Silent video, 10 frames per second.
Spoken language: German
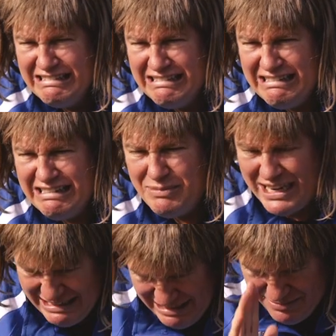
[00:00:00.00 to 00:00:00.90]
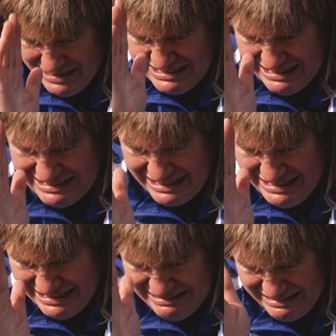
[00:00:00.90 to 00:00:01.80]
Ja, ah, der macht gleich mal in seiner
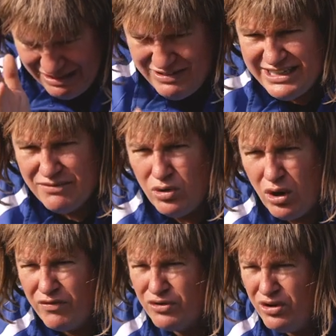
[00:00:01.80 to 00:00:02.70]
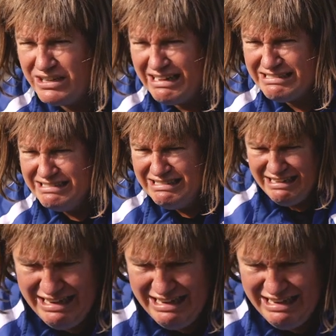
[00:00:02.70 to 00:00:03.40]
Karriere da weiter, wo er aufgehört hat. Ne?